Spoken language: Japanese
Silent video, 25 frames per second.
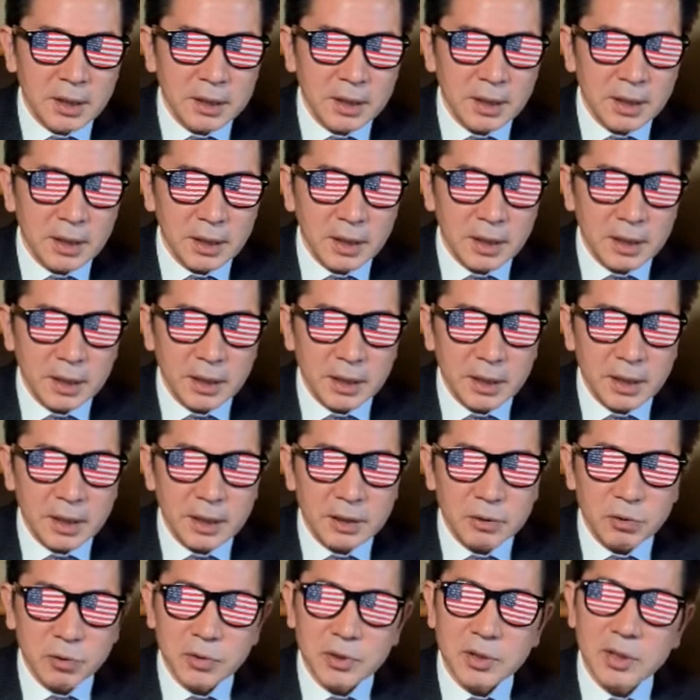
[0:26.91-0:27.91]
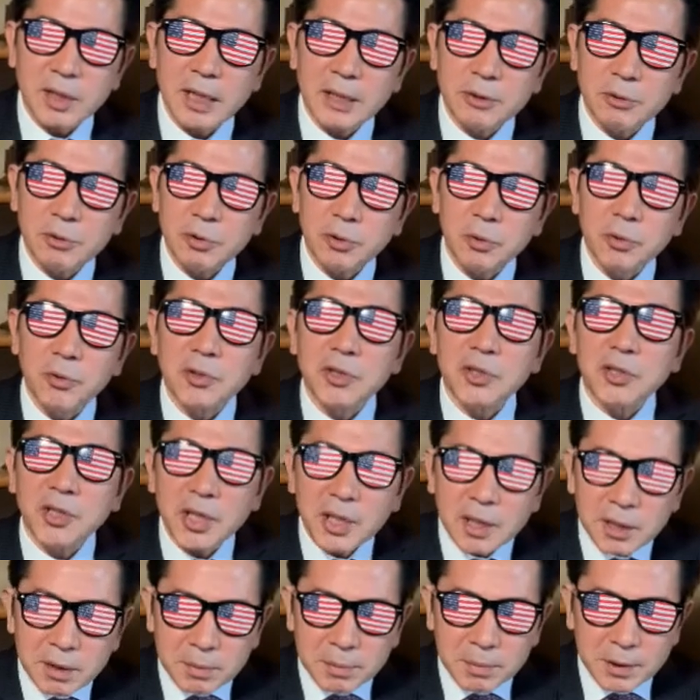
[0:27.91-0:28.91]
で、えー、とあのその
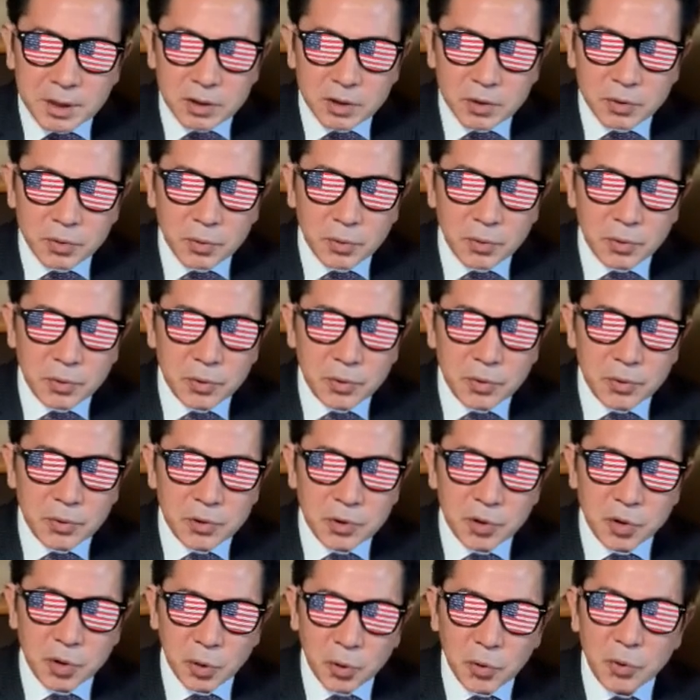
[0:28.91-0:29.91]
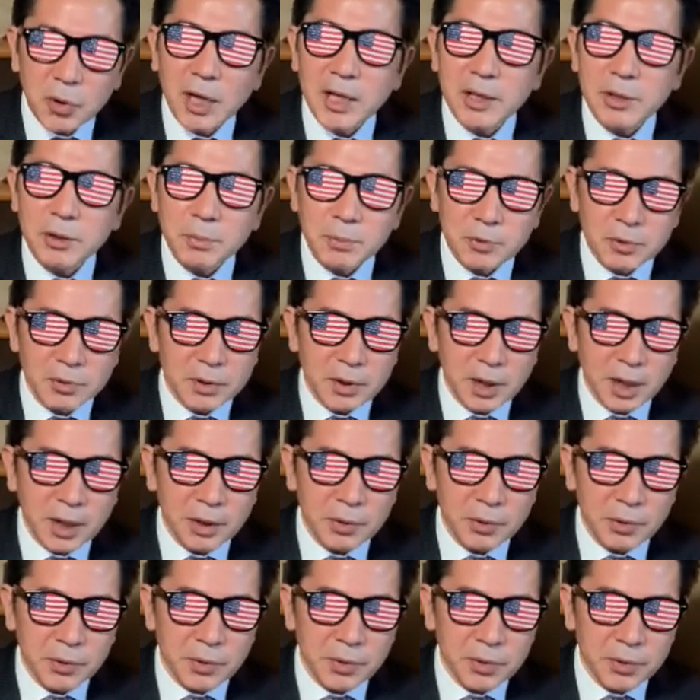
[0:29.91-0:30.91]
性別と障害の問
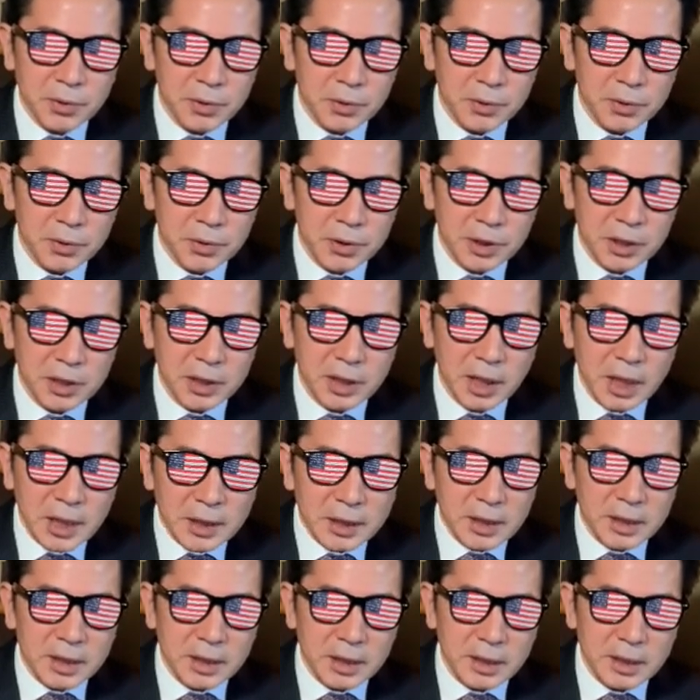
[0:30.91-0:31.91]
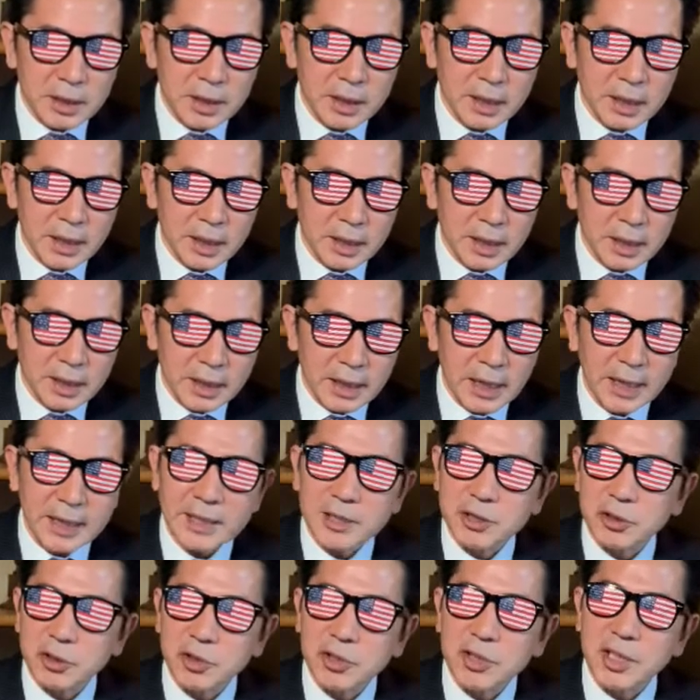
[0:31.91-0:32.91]
題をいかに、えー、解
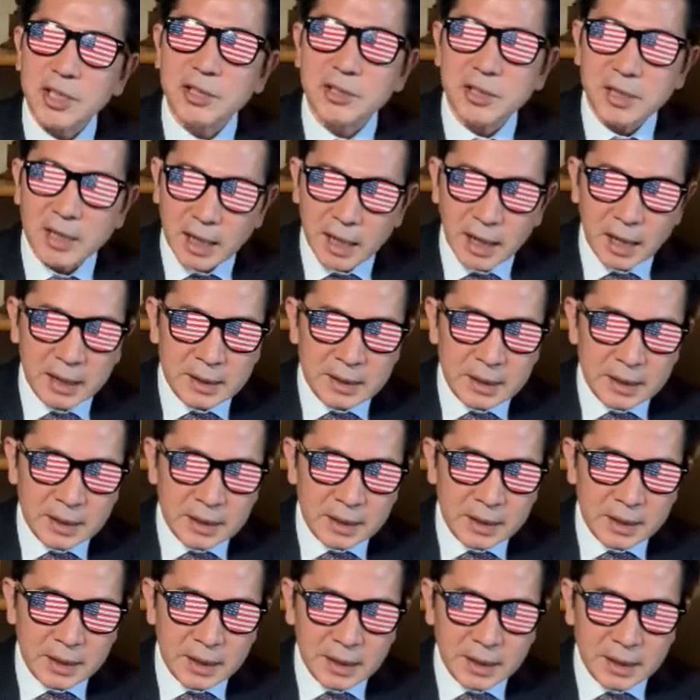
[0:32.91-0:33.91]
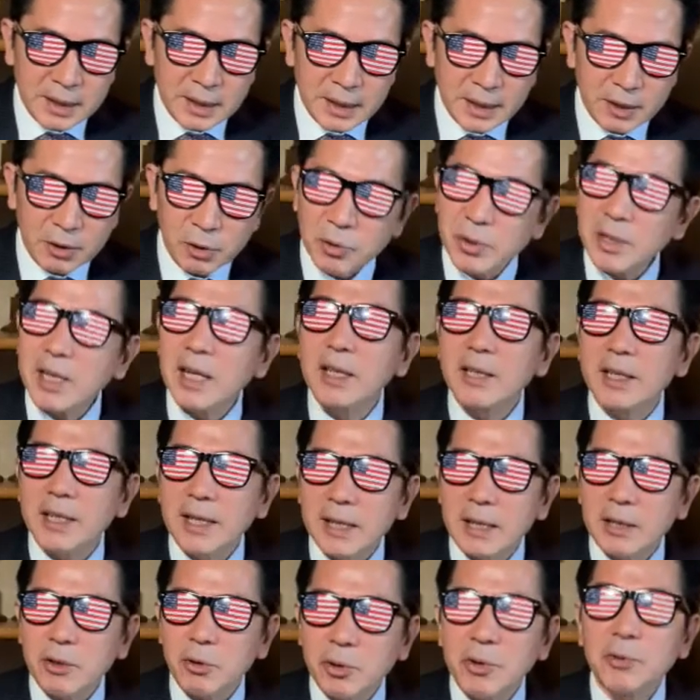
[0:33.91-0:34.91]
決していくか、えー、これが
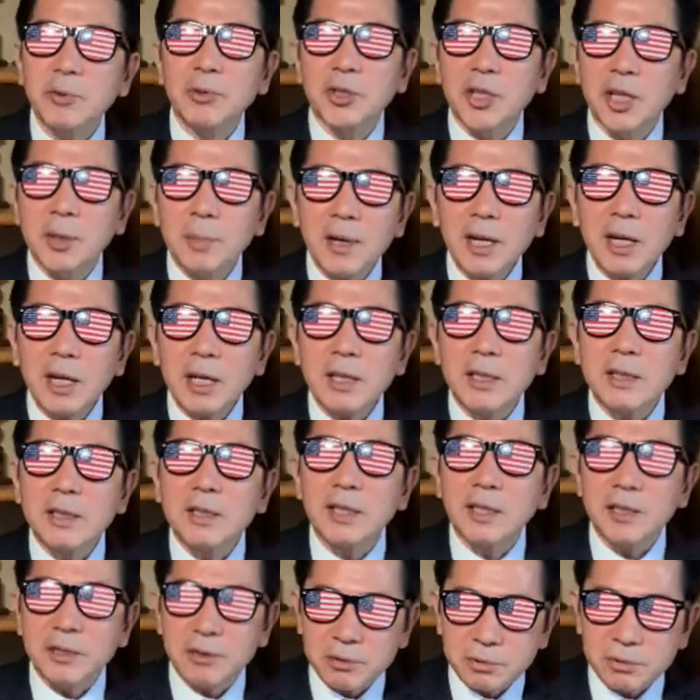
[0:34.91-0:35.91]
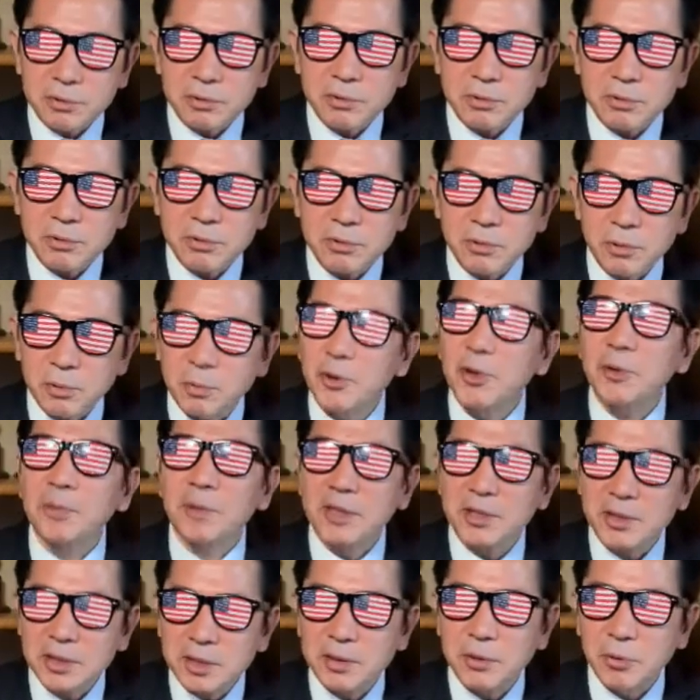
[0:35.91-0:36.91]
ね、これを迫られていると思い
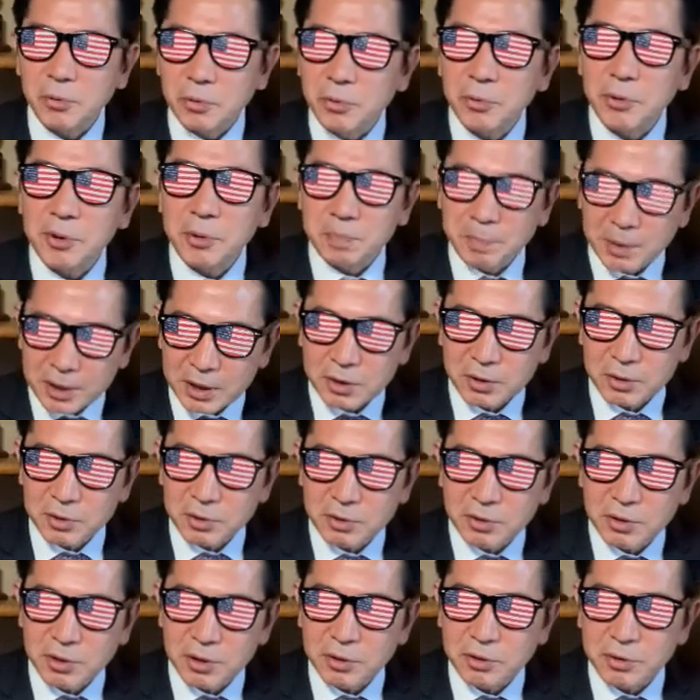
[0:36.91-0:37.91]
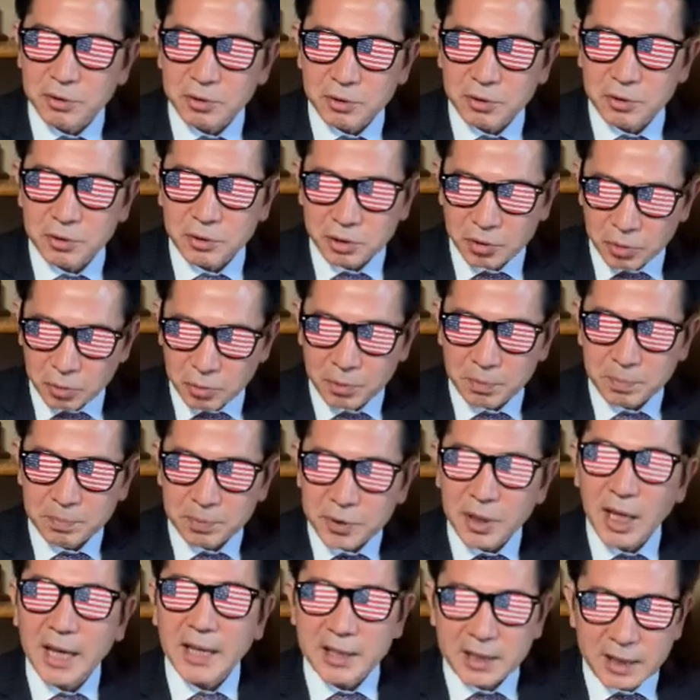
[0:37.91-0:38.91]
ます。このオリンピックっていうその
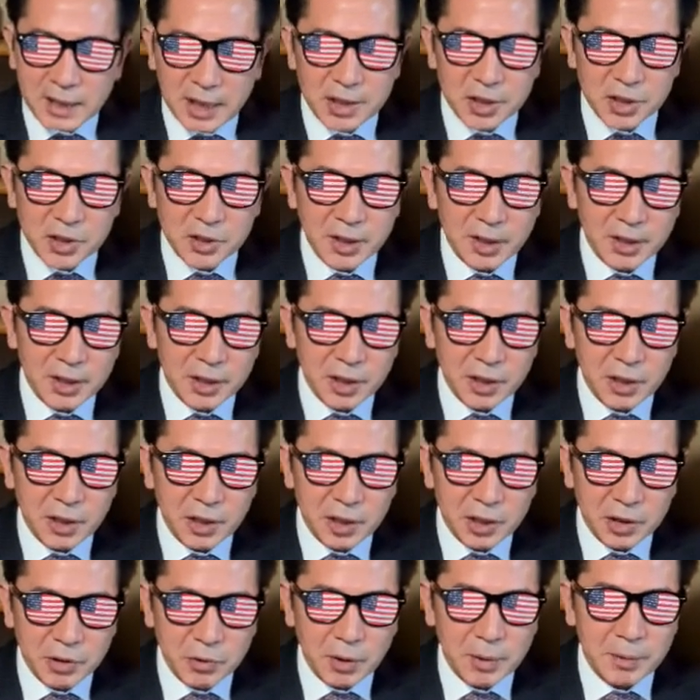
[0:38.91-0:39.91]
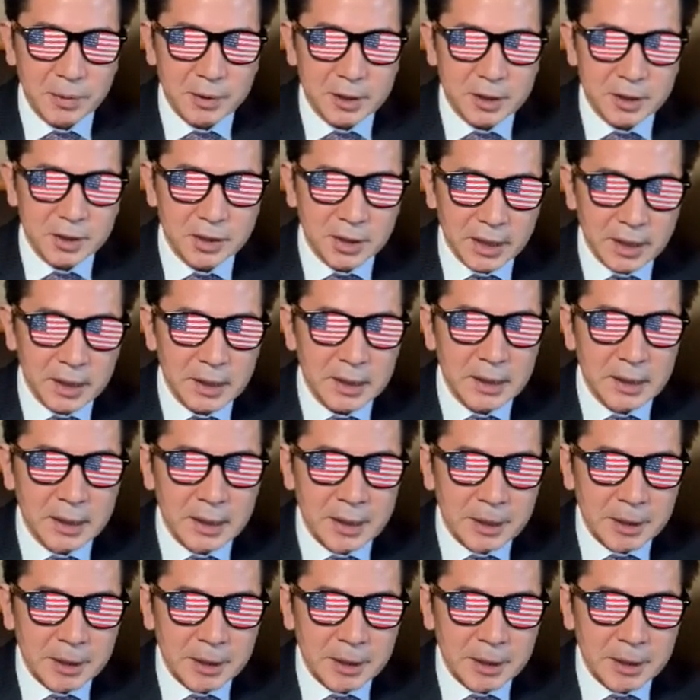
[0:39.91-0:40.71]
舞台に関して言えばですね。